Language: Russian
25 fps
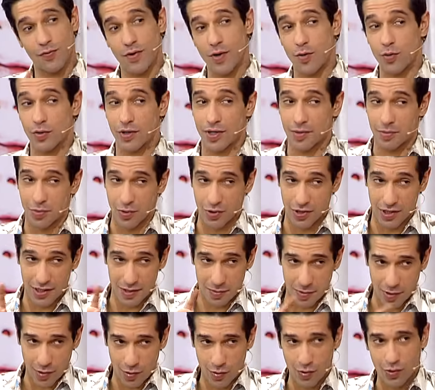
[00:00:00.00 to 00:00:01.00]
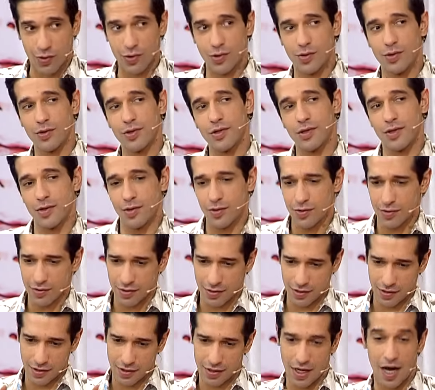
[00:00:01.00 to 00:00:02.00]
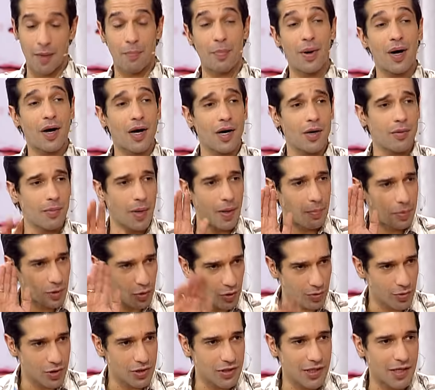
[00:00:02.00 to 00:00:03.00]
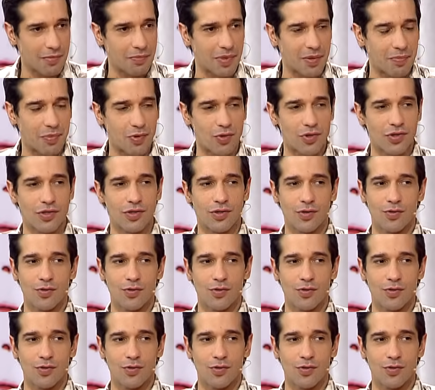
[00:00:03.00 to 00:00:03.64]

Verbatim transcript: в какую-то более спокойную игру, а, пока, а потом он сам попросит